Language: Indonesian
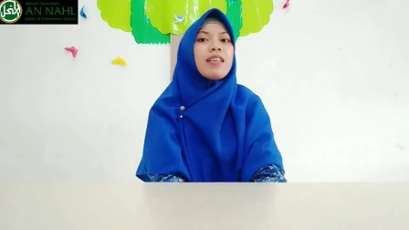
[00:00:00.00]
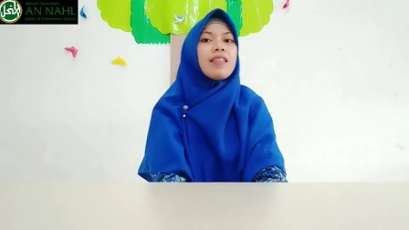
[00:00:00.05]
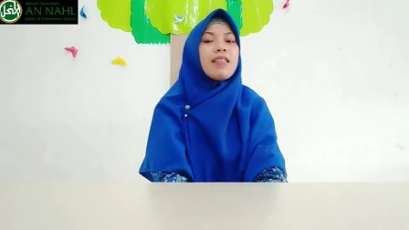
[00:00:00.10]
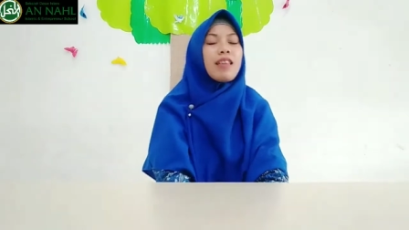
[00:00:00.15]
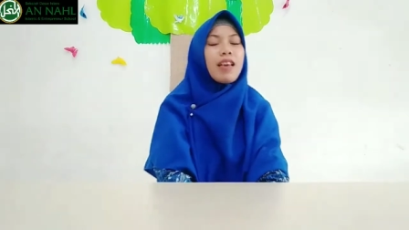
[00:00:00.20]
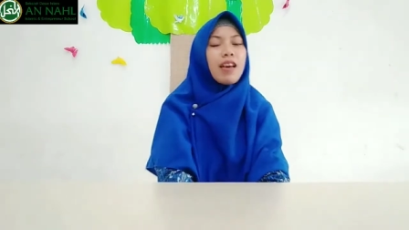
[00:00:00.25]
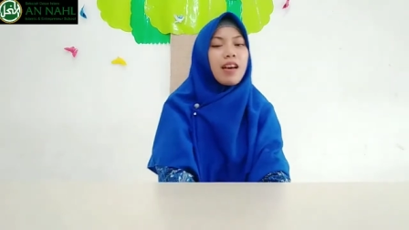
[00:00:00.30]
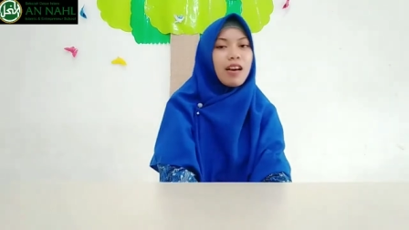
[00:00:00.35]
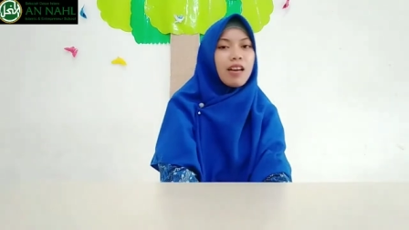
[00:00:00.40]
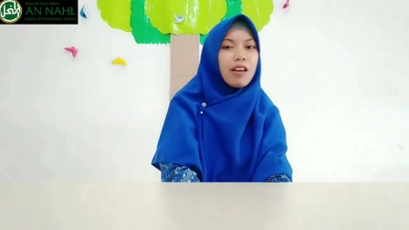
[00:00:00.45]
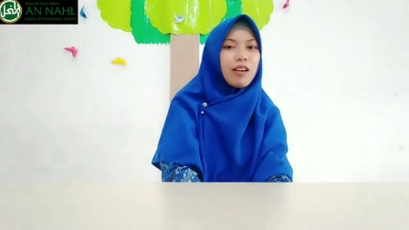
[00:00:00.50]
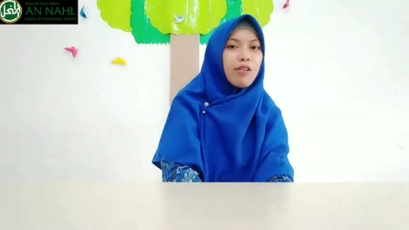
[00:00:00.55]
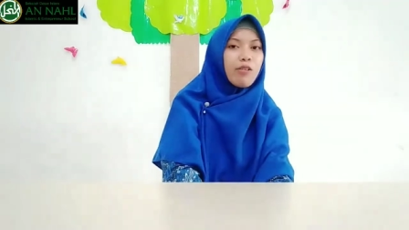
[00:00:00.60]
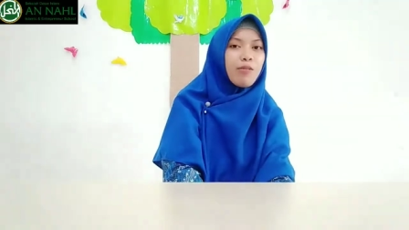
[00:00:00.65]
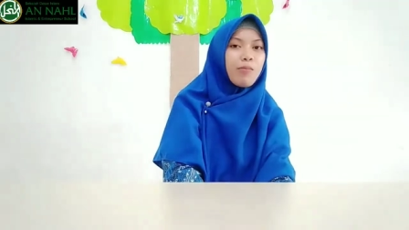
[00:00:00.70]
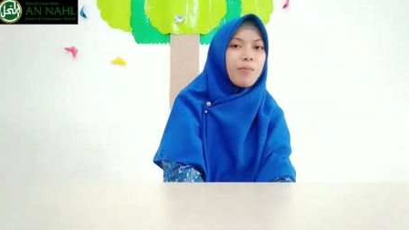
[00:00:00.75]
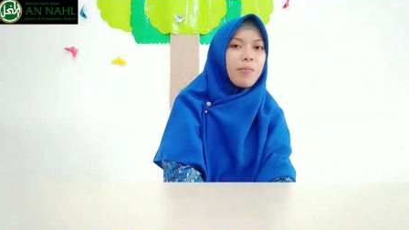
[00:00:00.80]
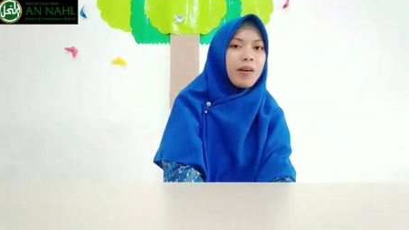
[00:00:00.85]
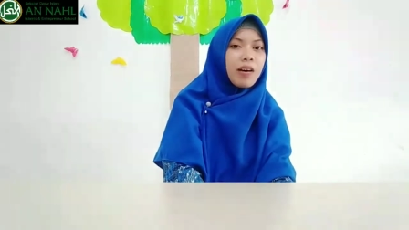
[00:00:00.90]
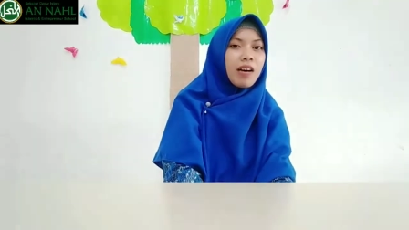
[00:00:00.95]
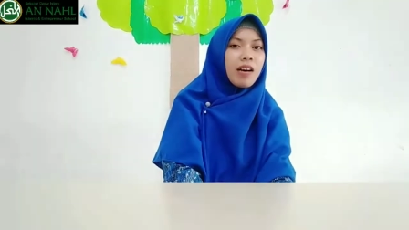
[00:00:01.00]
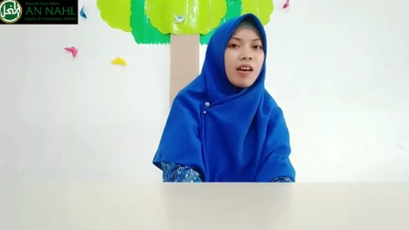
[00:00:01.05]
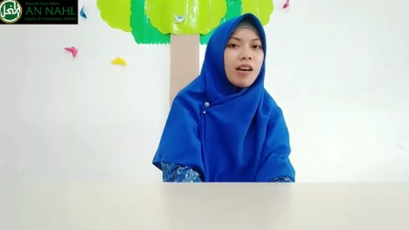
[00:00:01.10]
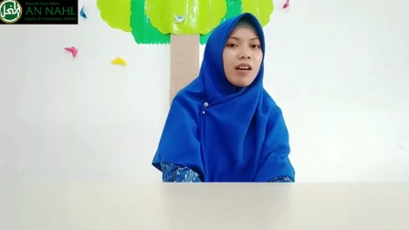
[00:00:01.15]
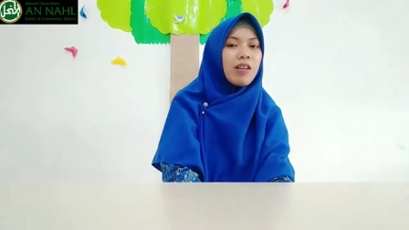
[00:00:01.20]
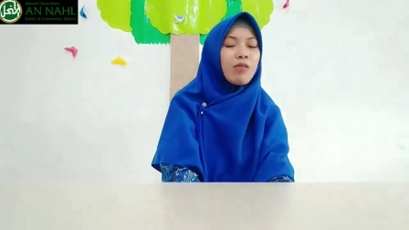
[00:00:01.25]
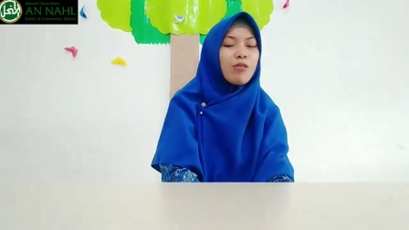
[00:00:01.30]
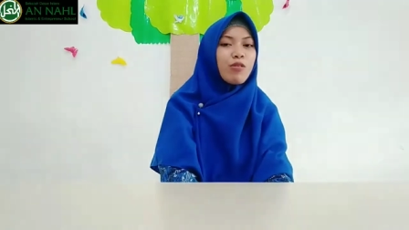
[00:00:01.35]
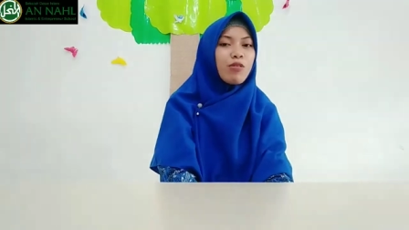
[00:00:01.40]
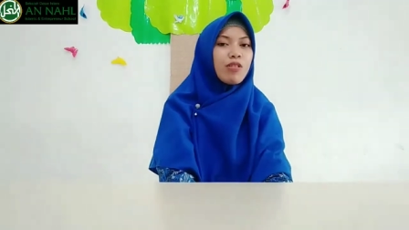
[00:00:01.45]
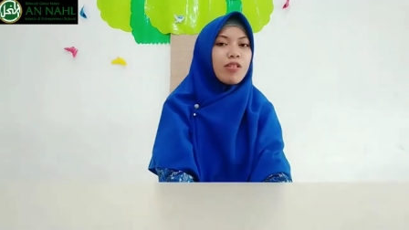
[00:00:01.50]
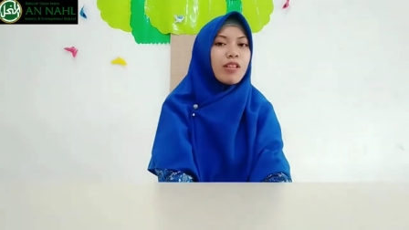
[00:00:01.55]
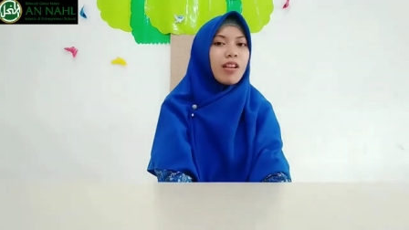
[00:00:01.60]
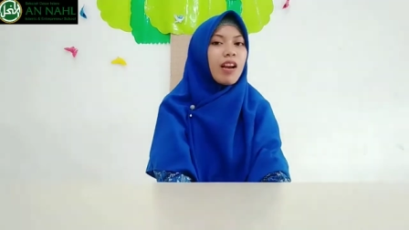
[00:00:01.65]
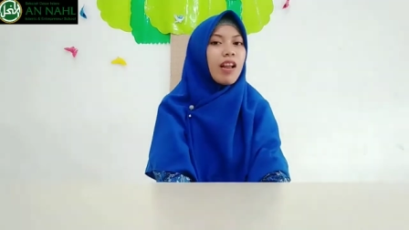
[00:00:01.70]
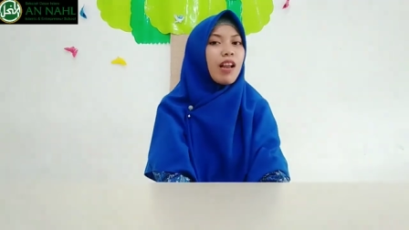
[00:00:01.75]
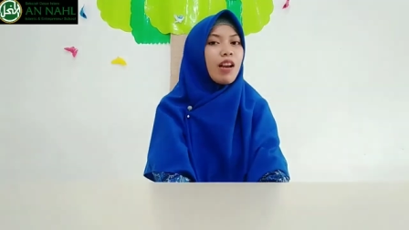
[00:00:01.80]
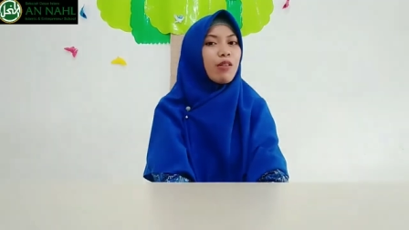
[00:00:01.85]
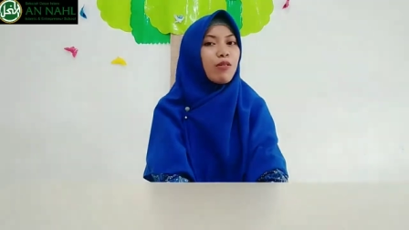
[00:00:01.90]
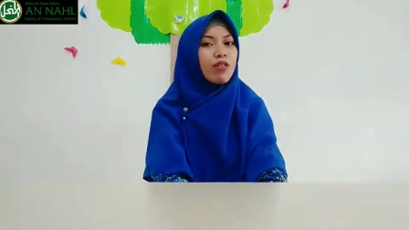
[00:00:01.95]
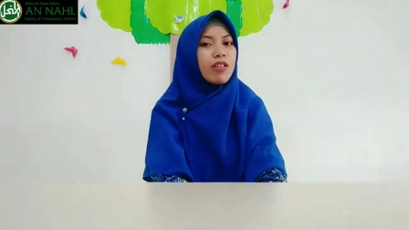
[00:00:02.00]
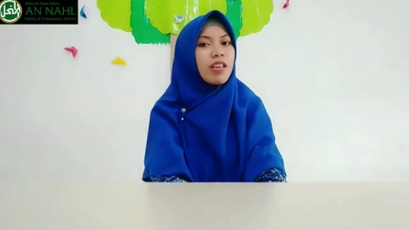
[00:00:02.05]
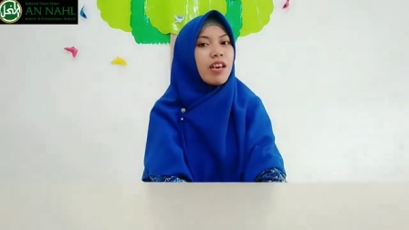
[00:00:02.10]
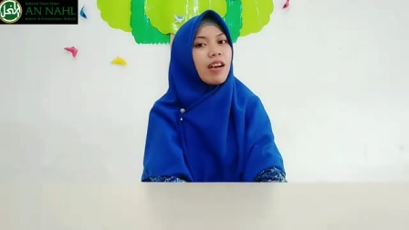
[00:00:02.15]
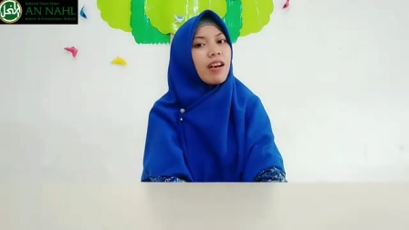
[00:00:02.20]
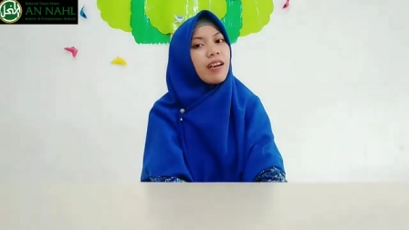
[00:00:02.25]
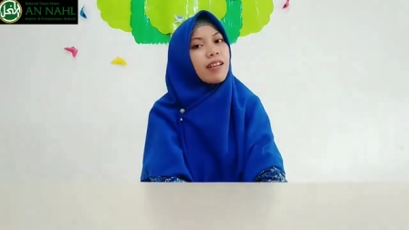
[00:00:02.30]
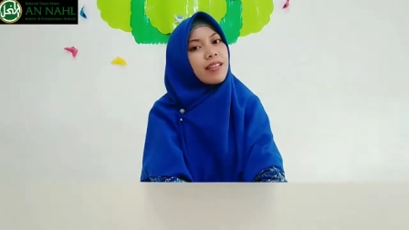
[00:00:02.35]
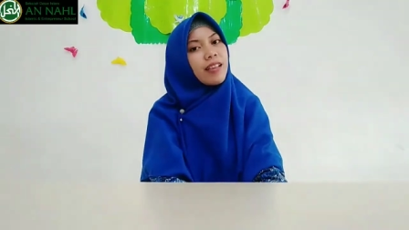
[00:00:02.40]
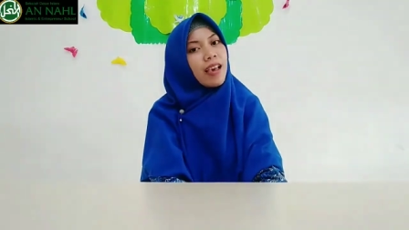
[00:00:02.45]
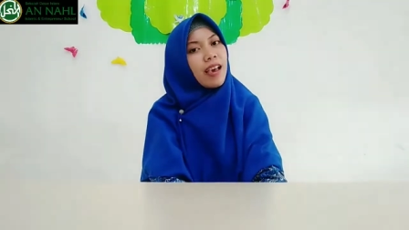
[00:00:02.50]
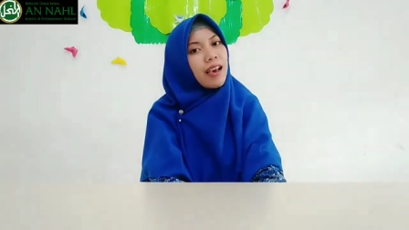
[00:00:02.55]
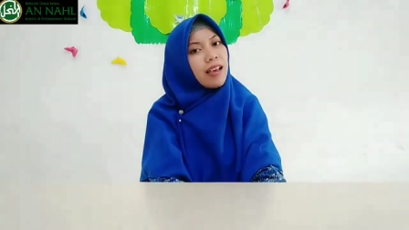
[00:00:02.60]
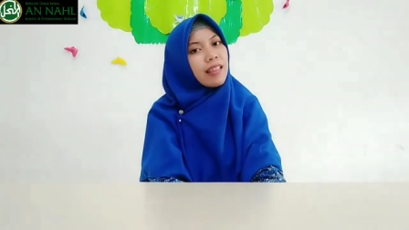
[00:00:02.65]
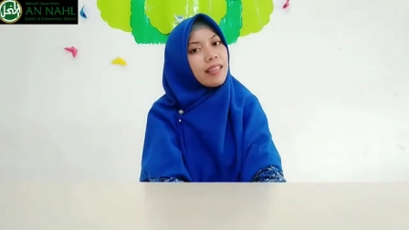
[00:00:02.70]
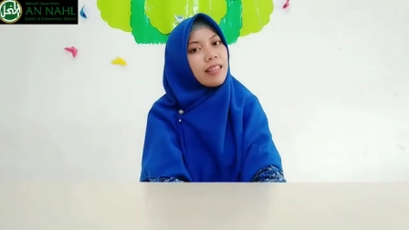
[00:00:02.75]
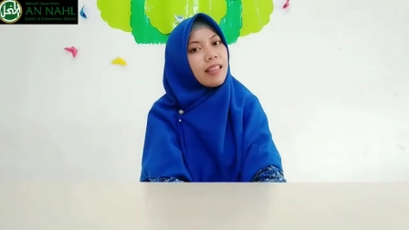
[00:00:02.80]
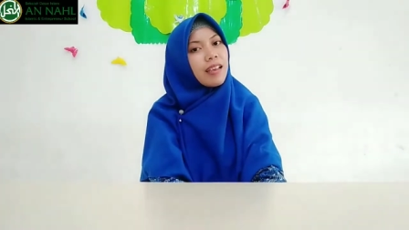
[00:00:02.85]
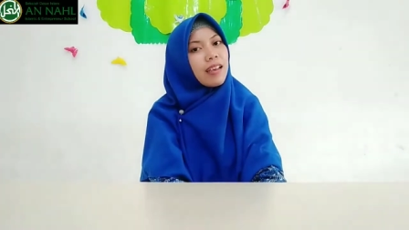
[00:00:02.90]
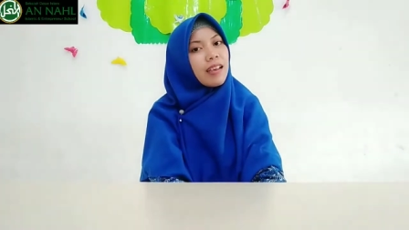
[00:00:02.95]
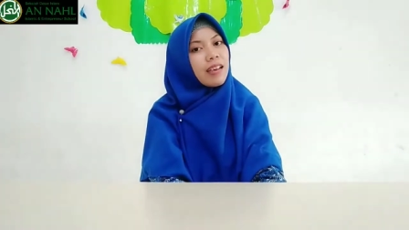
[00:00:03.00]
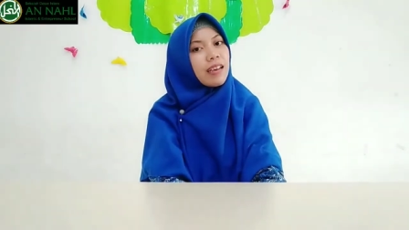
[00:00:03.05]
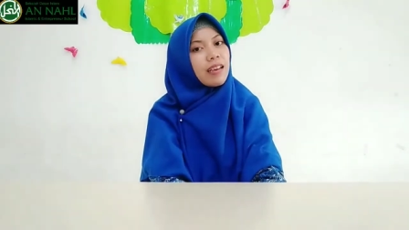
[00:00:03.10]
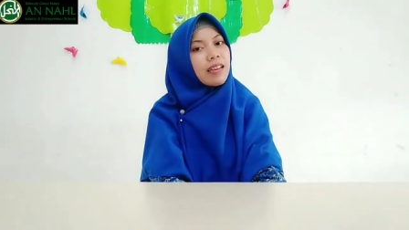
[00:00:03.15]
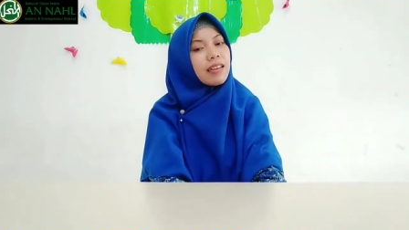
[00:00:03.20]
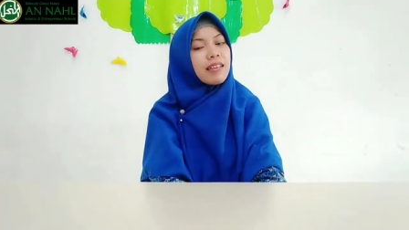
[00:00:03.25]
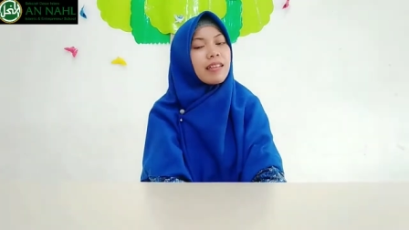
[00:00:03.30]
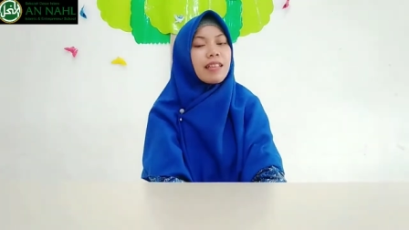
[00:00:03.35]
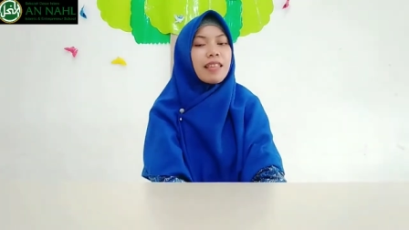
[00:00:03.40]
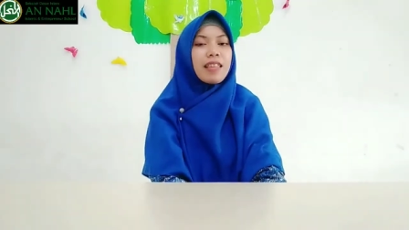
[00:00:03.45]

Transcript: Jangan lupa untuk selalu jaga kesehatan